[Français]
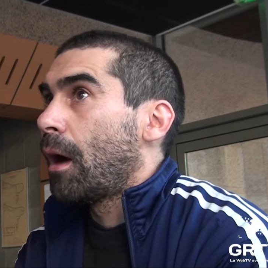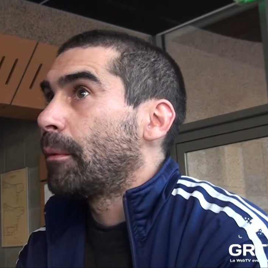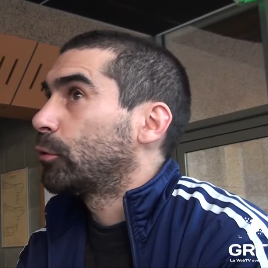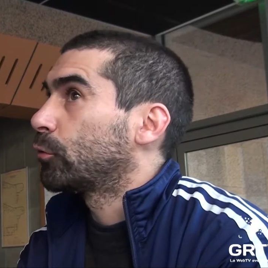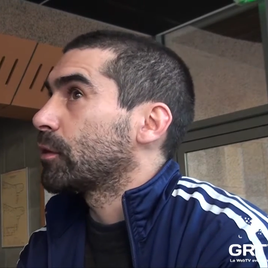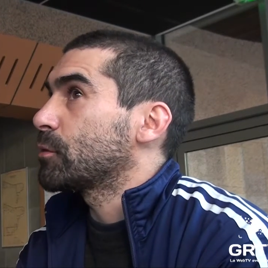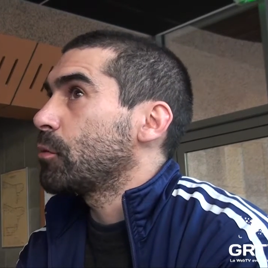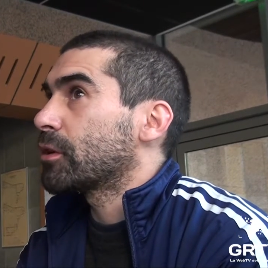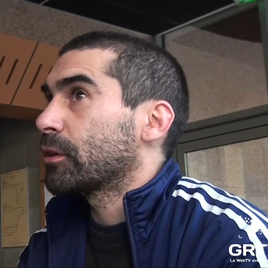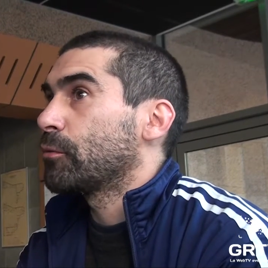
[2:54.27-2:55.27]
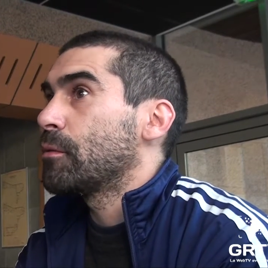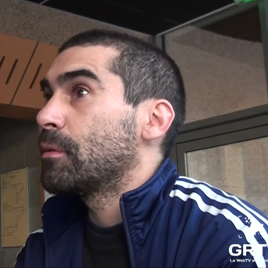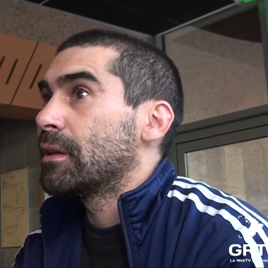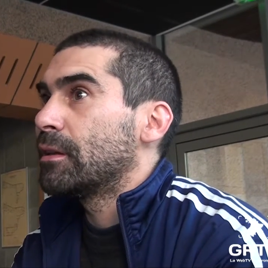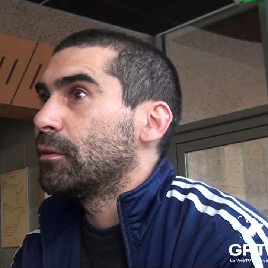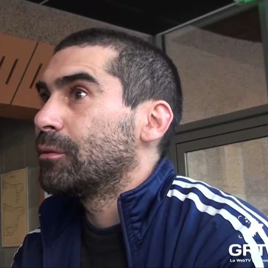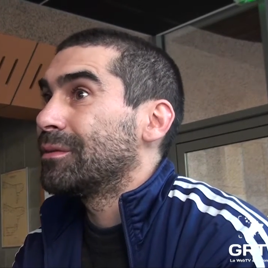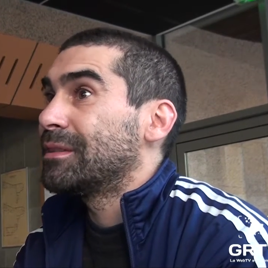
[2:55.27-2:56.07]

ah ben, De toute façon, à chaque fois, ben,